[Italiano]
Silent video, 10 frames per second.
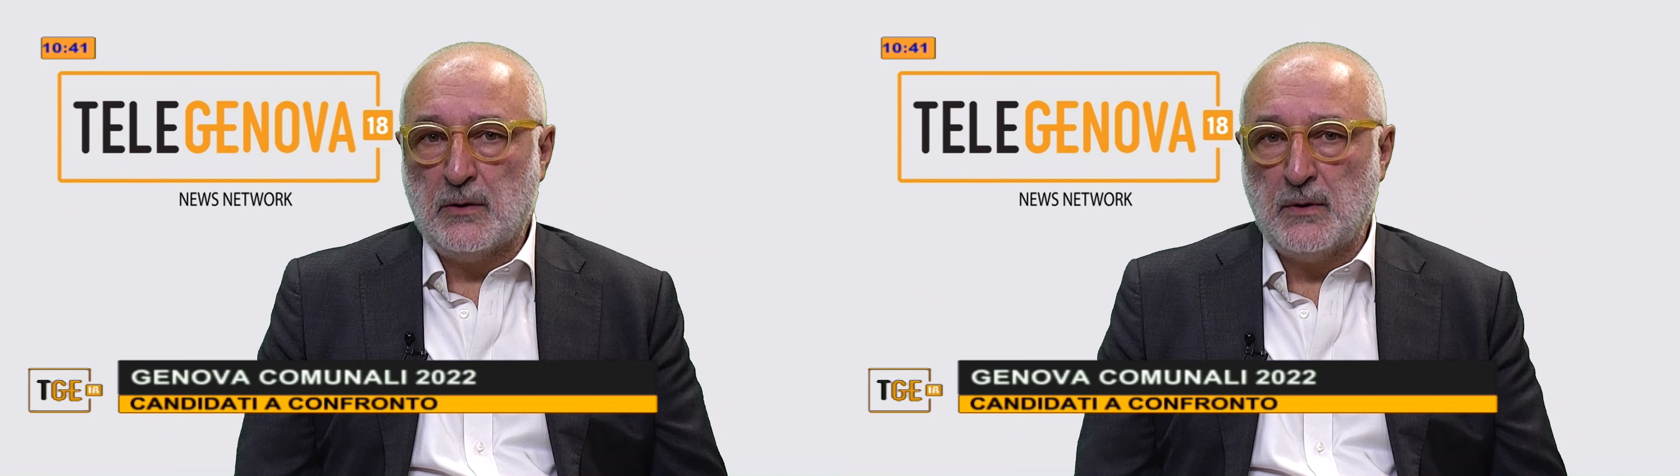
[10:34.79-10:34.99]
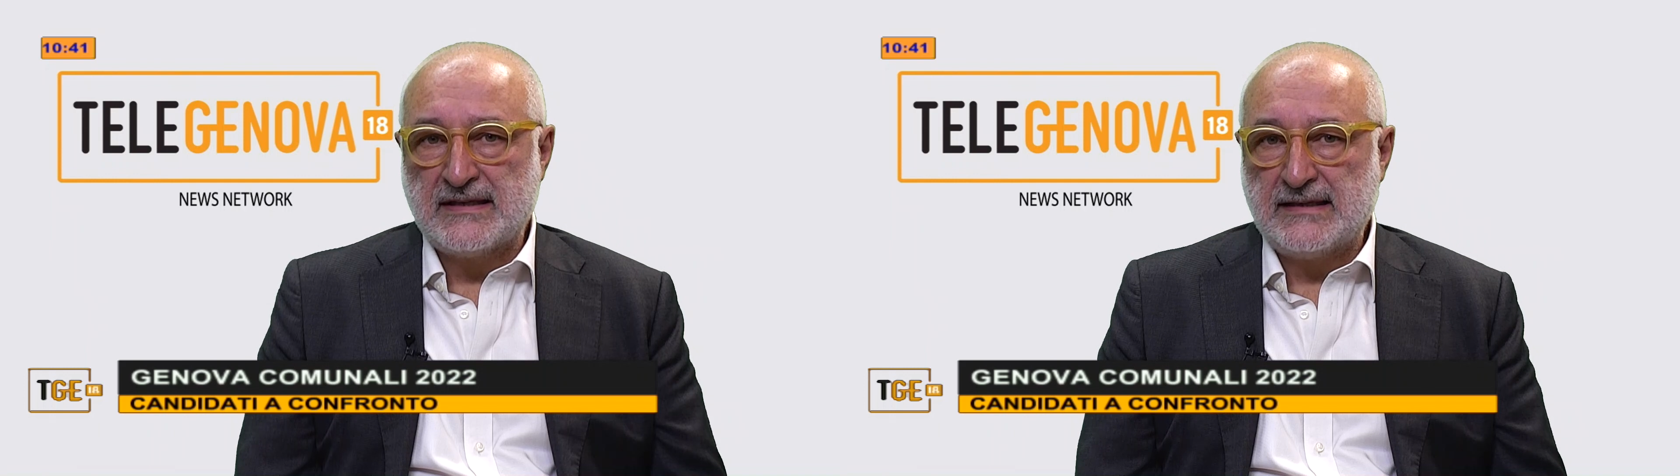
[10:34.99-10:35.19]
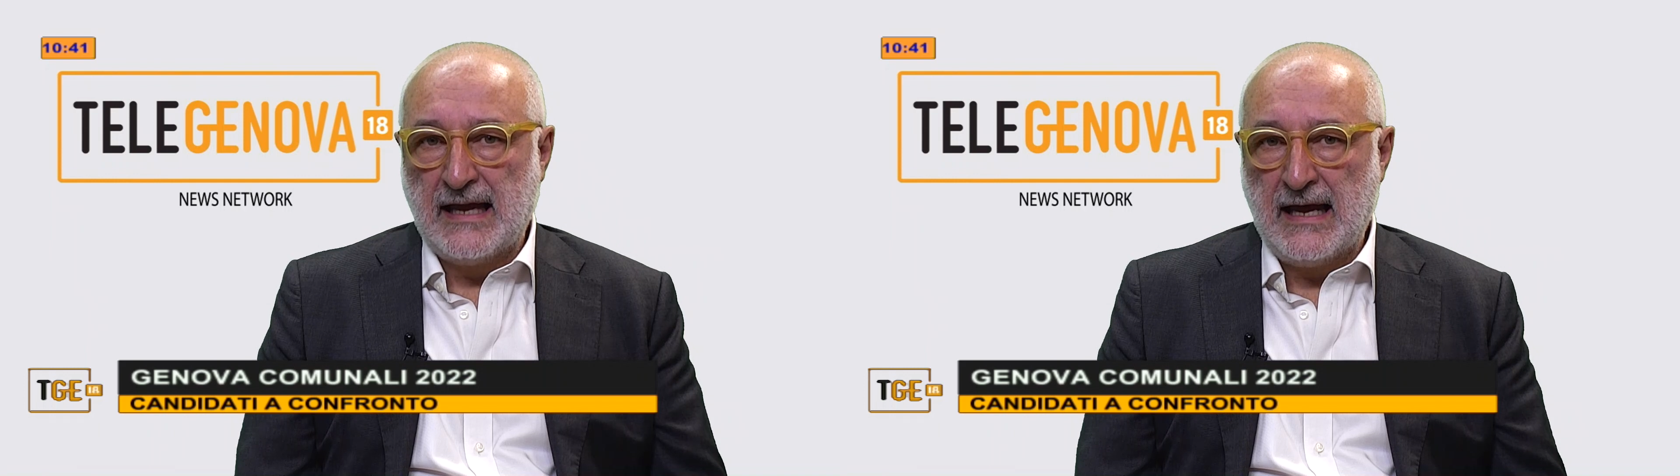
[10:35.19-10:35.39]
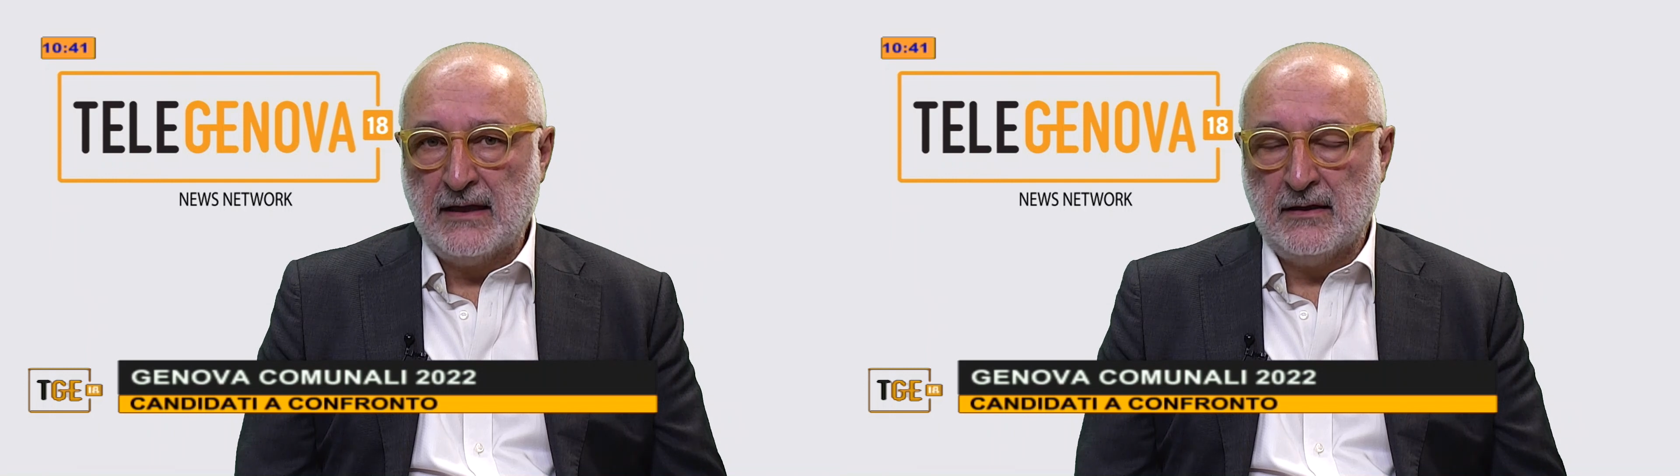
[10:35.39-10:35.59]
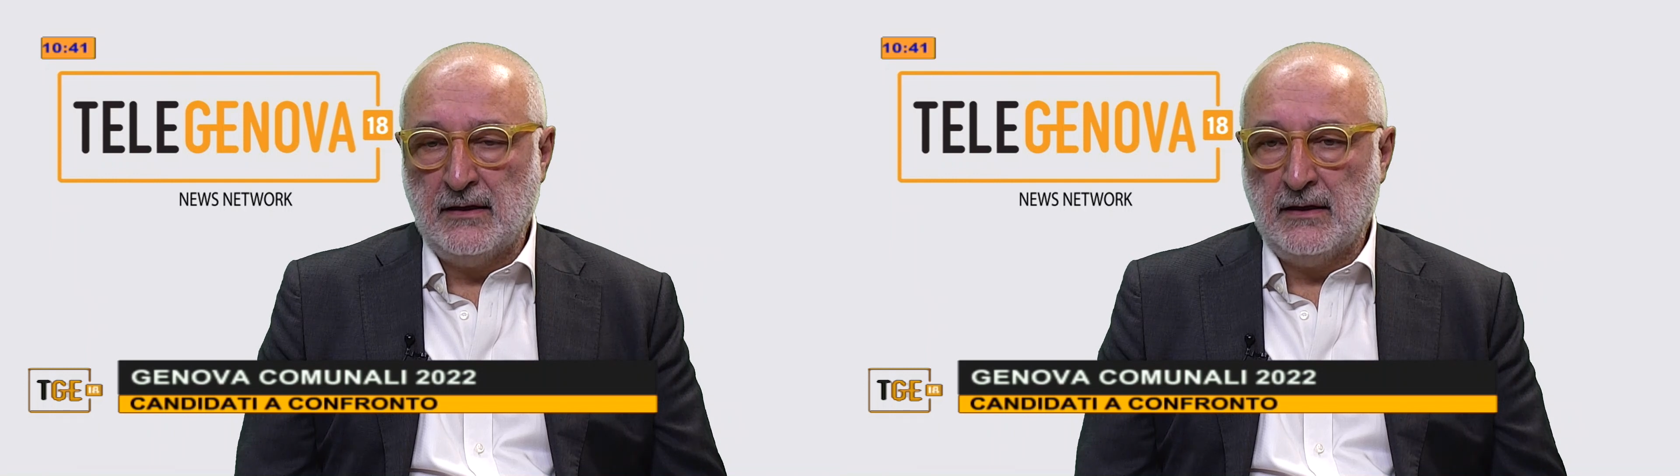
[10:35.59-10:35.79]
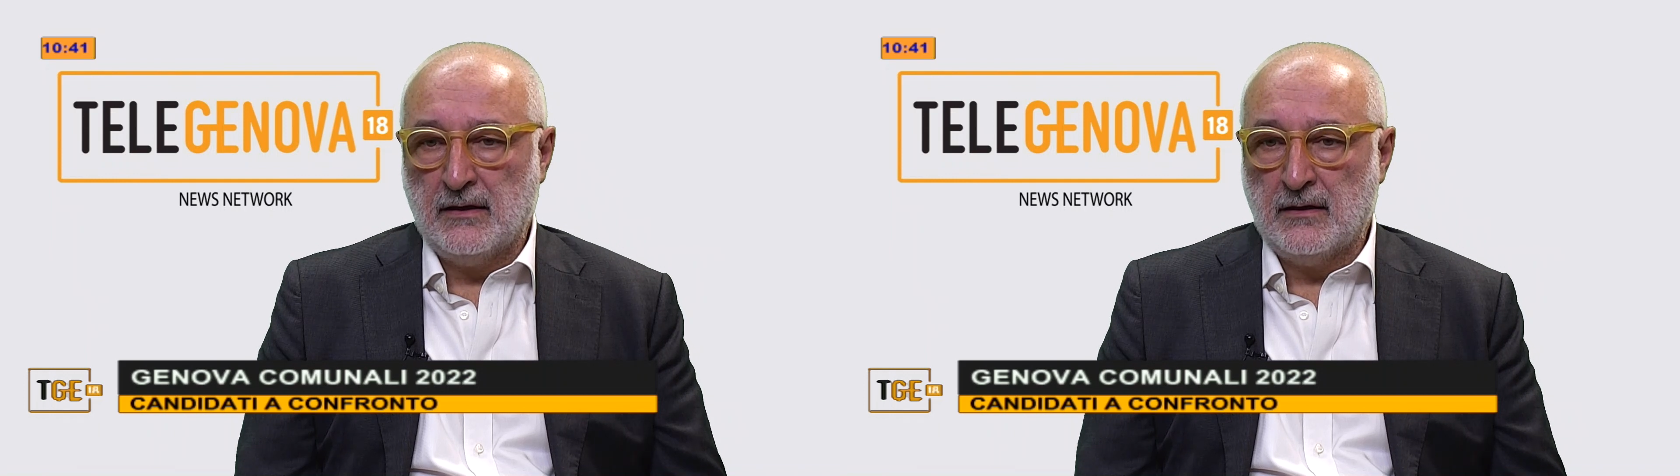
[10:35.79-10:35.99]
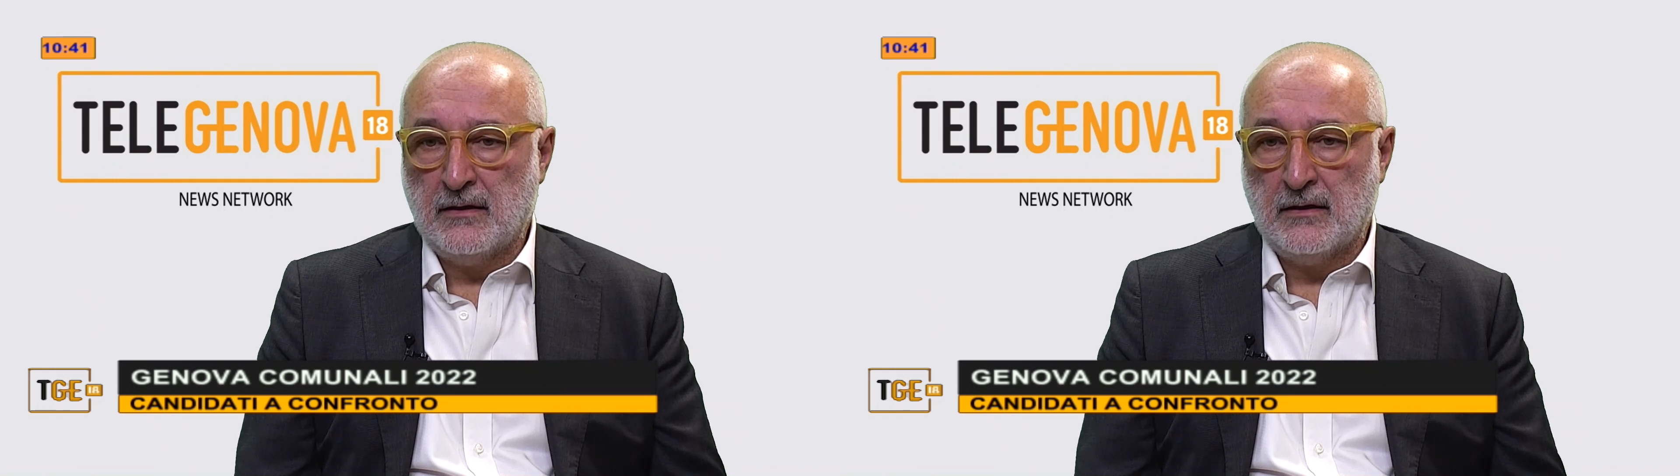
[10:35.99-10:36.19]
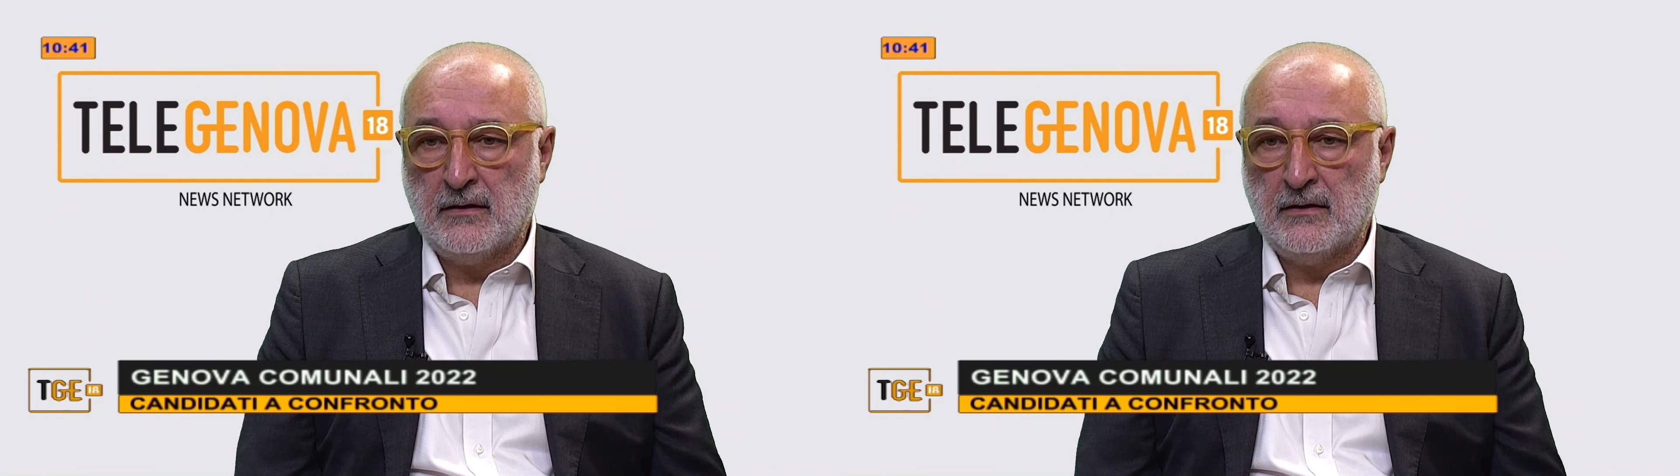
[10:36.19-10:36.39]
questi anni
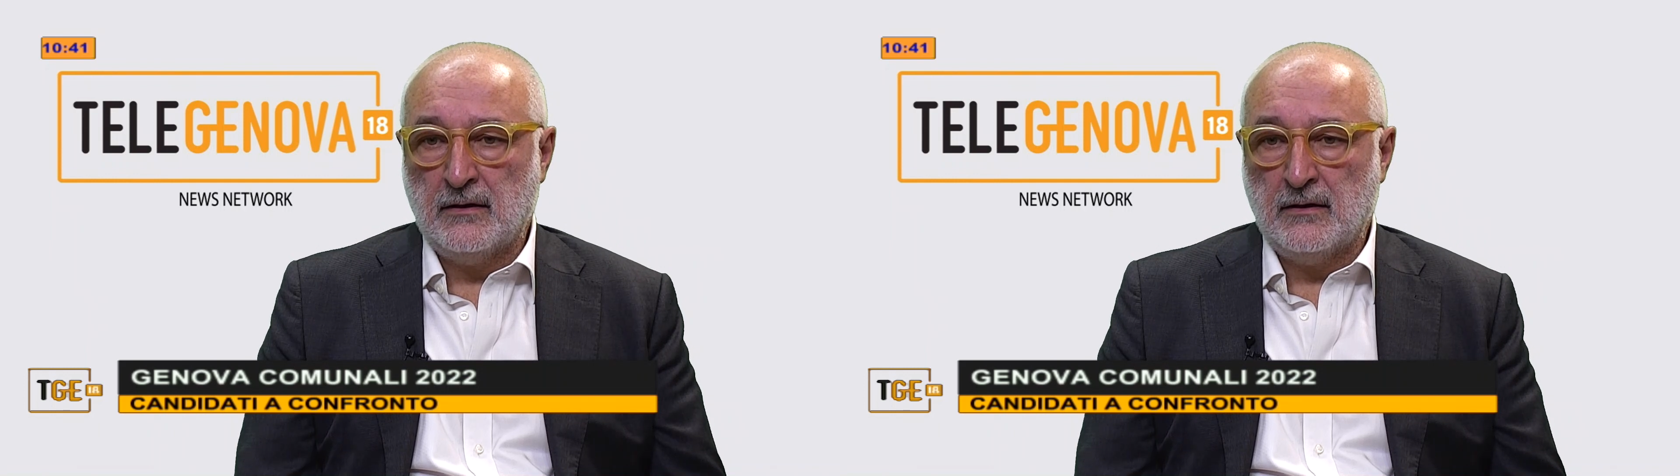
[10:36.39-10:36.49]
eh,